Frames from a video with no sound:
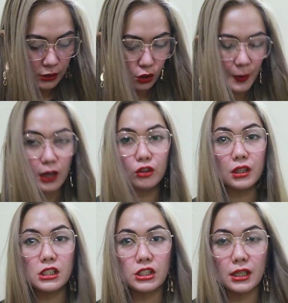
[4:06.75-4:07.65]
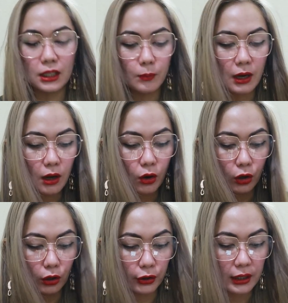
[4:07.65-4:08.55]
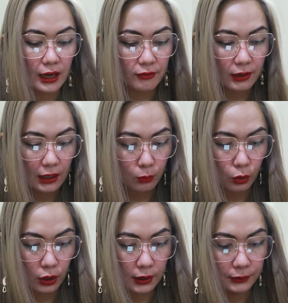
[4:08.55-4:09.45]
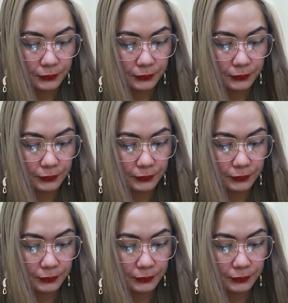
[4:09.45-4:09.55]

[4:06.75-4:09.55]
So, meron din siyang ibang color na available.